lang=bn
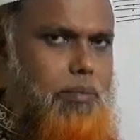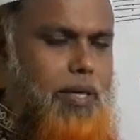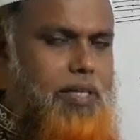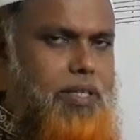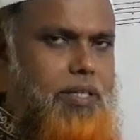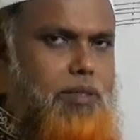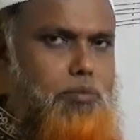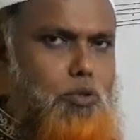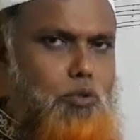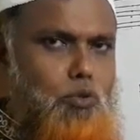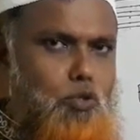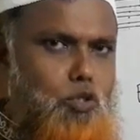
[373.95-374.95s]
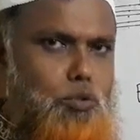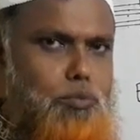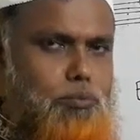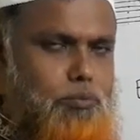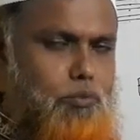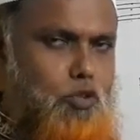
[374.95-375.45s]
বাকি ইনপুটগুলো
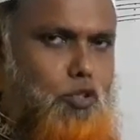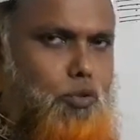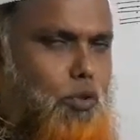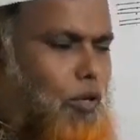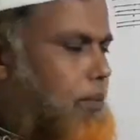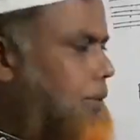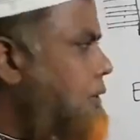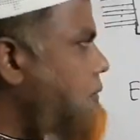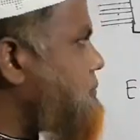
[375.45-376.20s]
শূন্য হবে